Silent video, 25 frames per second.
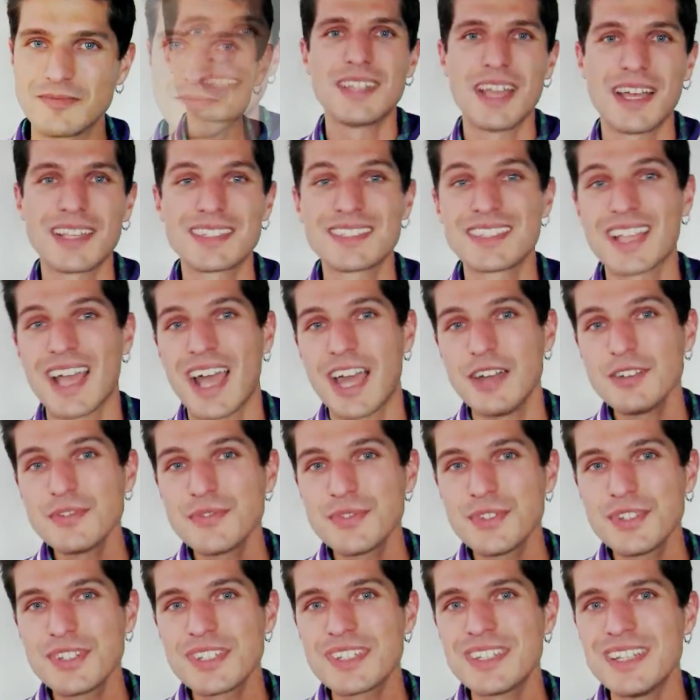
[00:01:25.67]
Das
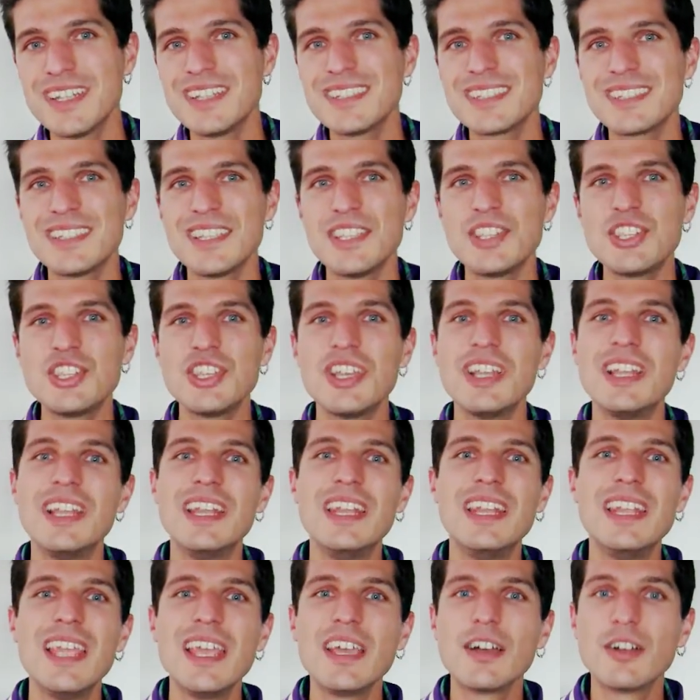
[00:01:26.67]
Outfit nennt sich
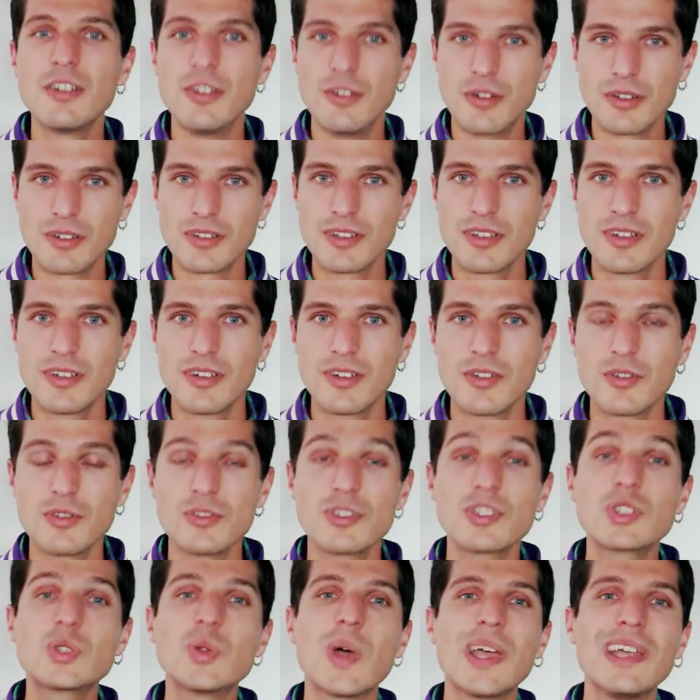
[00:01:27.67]
Layer Look
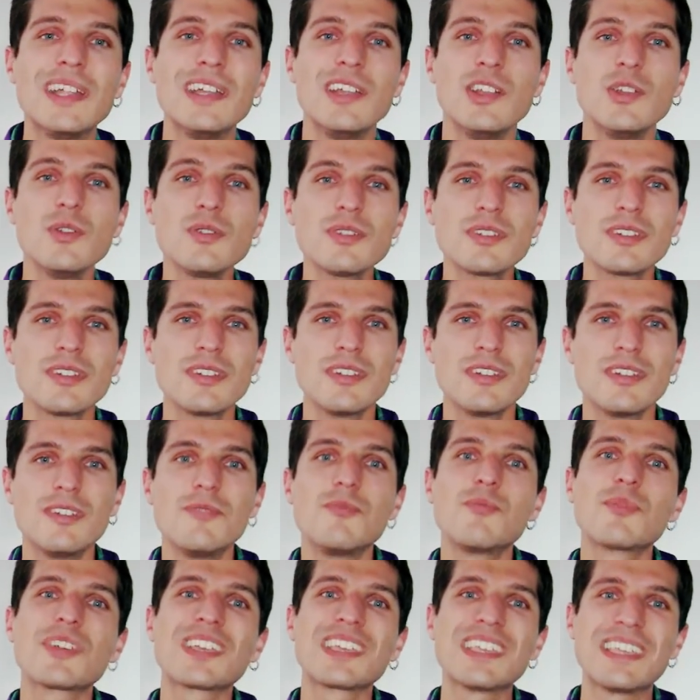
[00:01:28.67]
und so ein Look
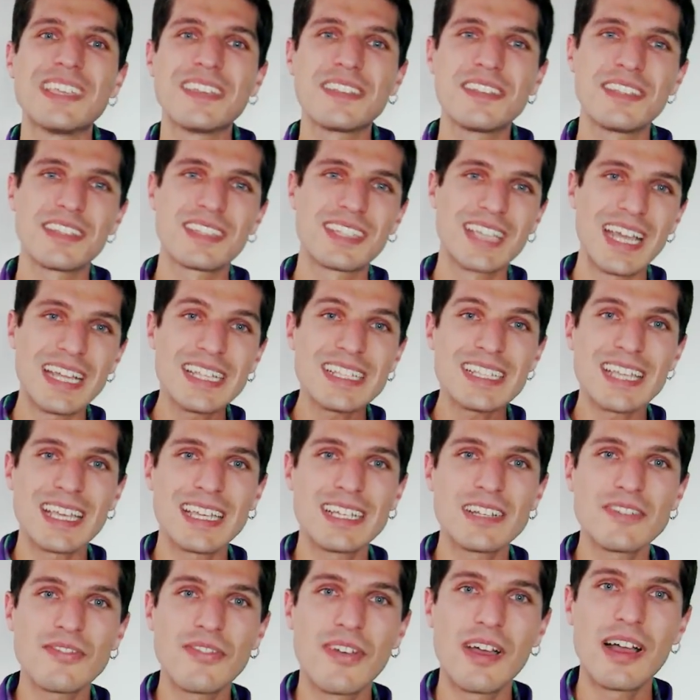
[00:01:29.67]
kreiert ihr ganz
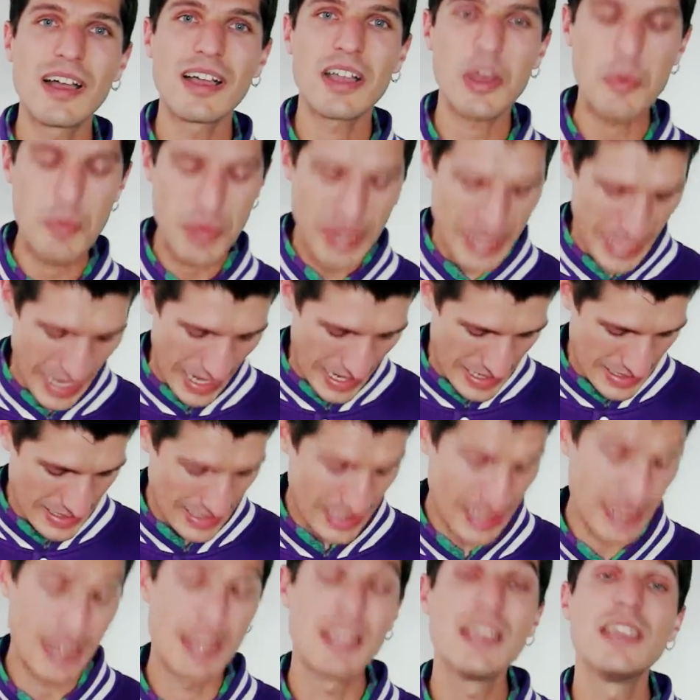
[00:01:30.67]
einfach mit
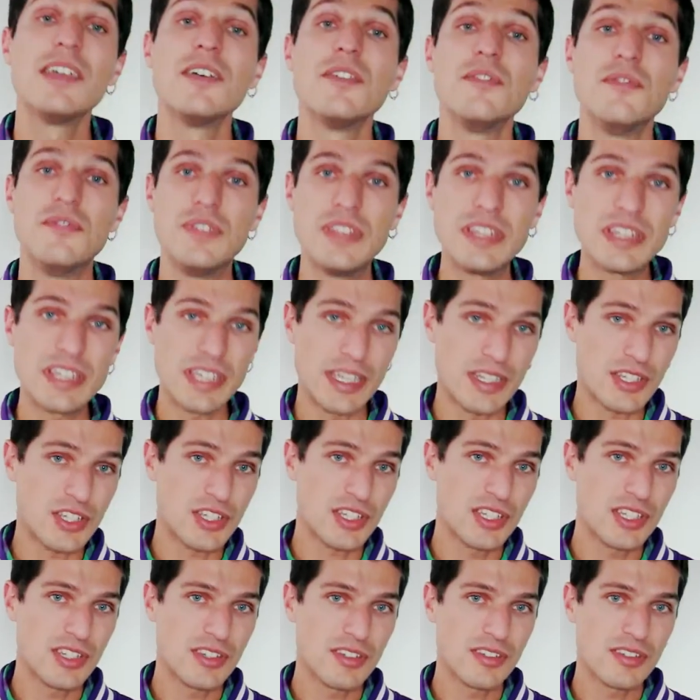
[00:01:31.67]
einem
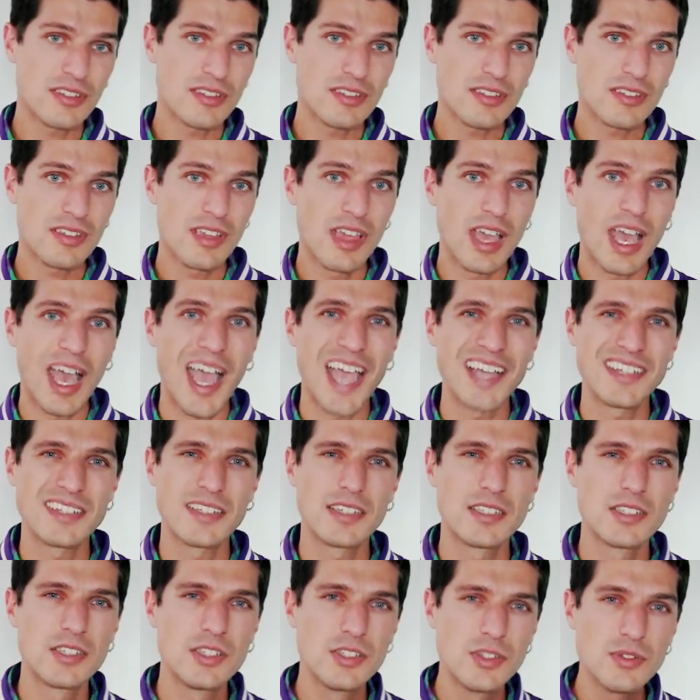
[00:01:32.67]
Vintage-T-Shirt,
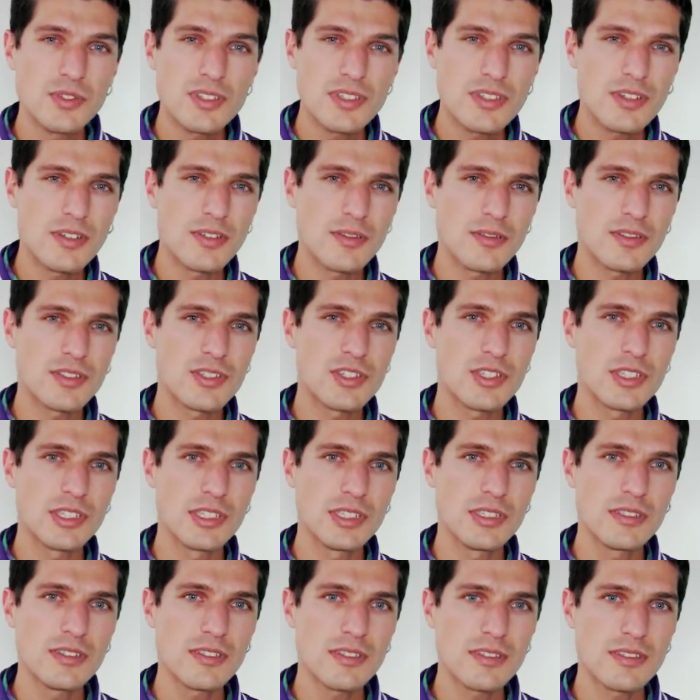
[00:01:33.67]
einer Used Look
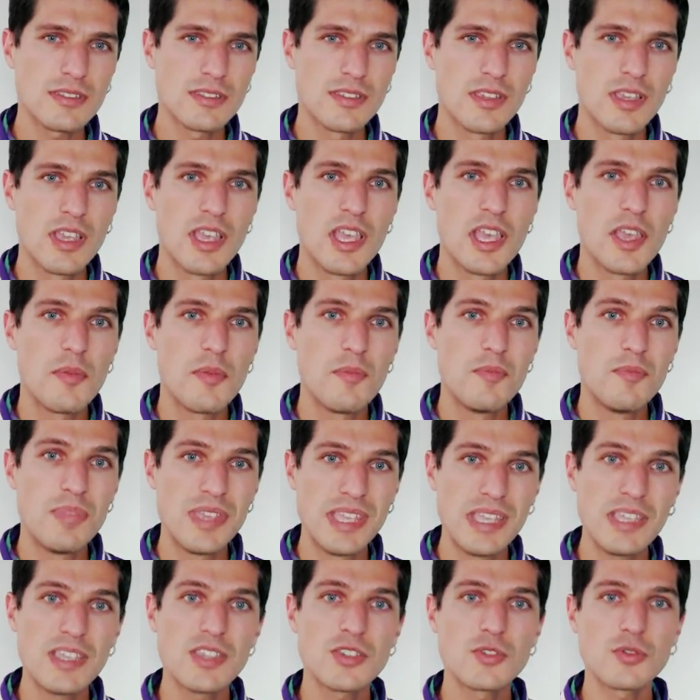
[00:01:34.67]
Jeans,
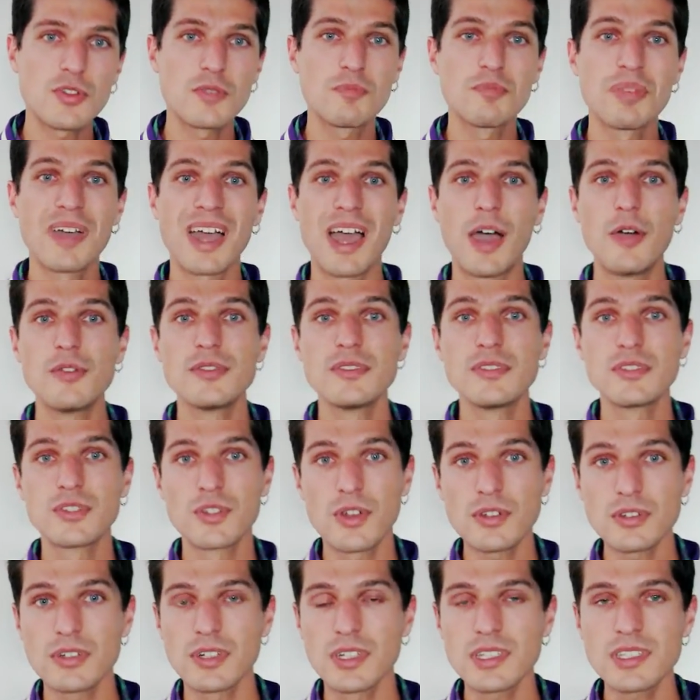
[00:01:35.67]
beige oder braunen
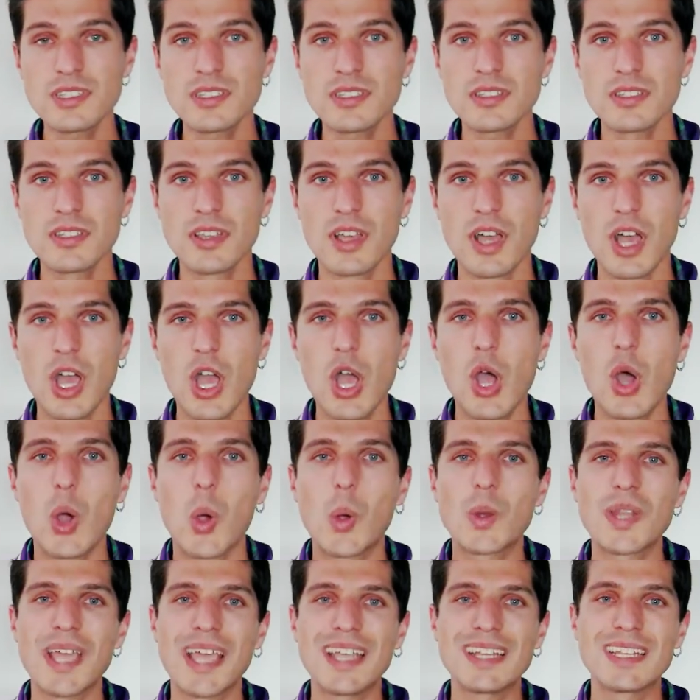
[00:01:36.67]
Dockers
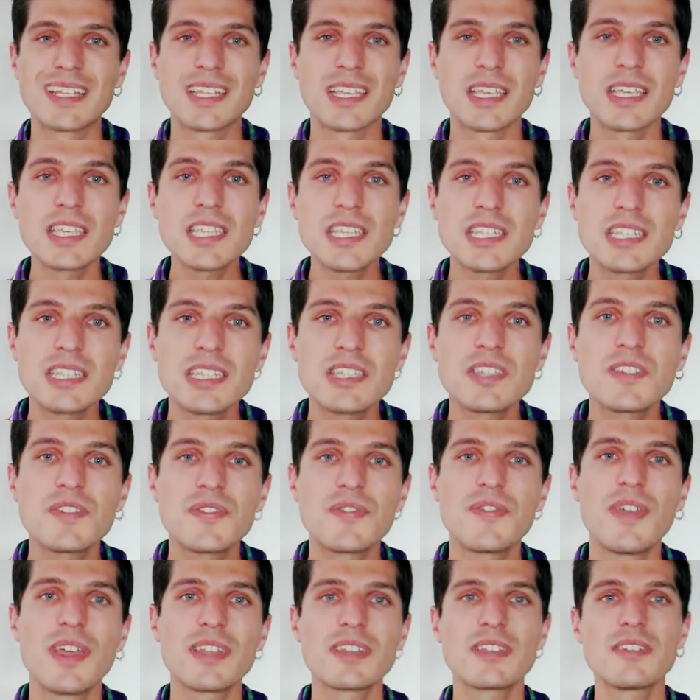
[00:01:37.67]
und einen richtig
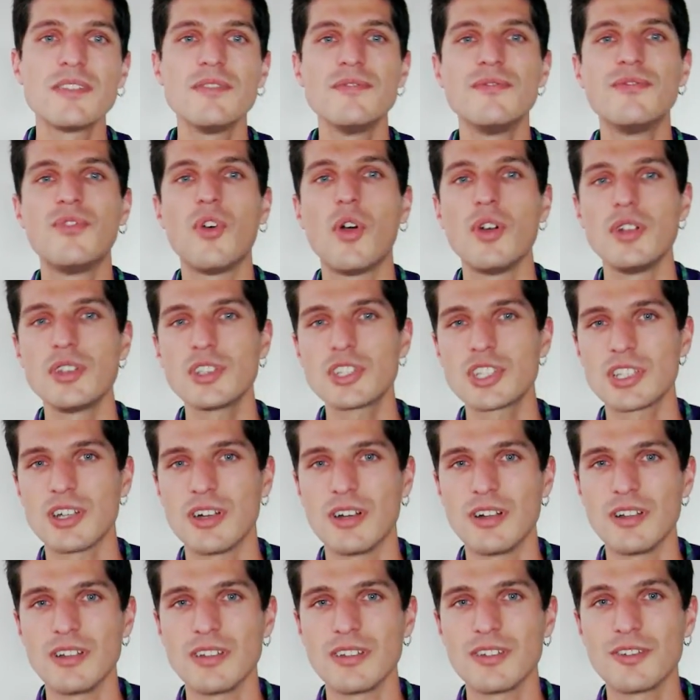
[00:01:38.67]
fetten
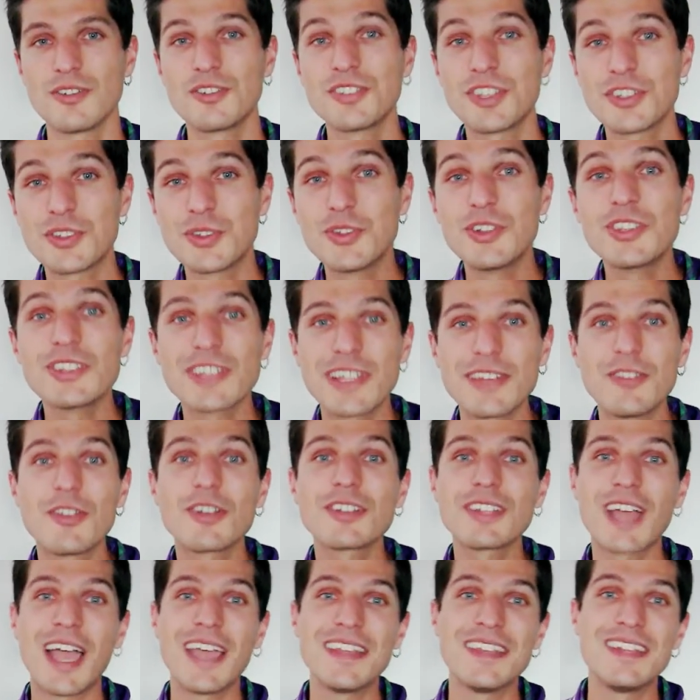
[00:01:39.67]
Wollschal und natürlich dann
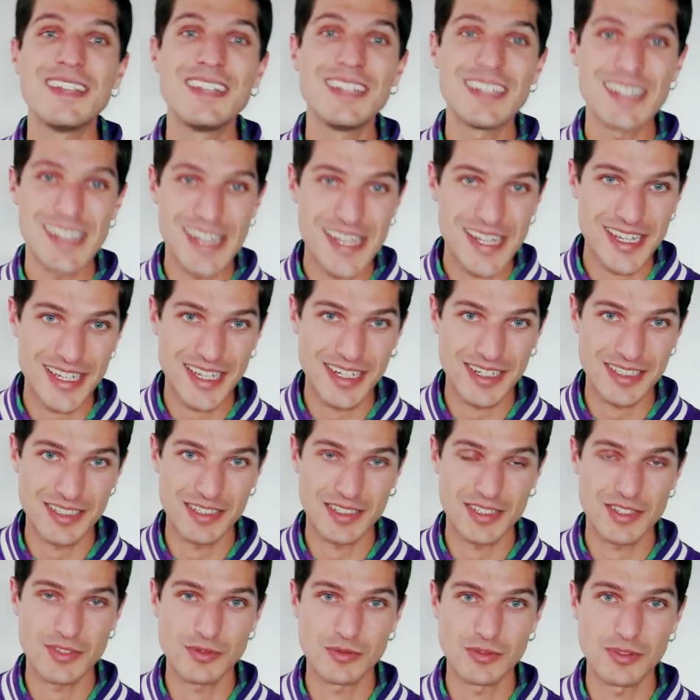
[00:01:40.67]
noch eine Lederjacke
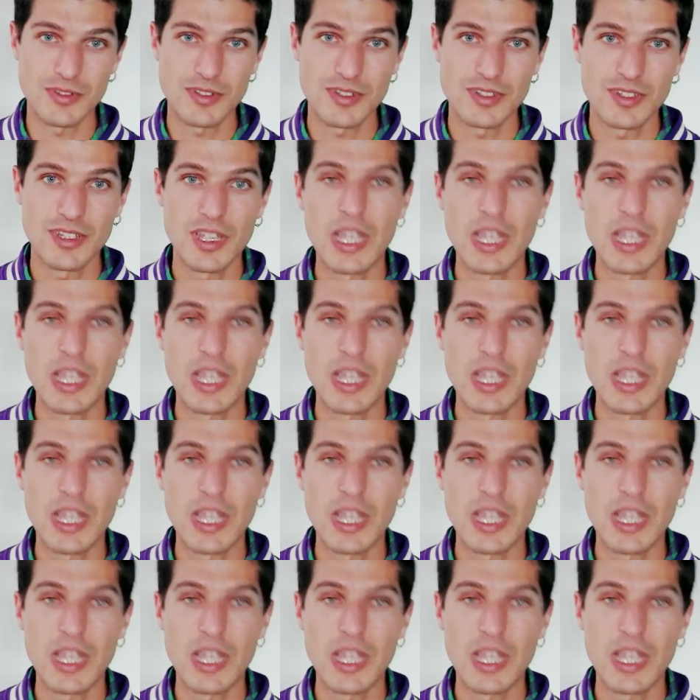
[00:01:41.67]
dazu.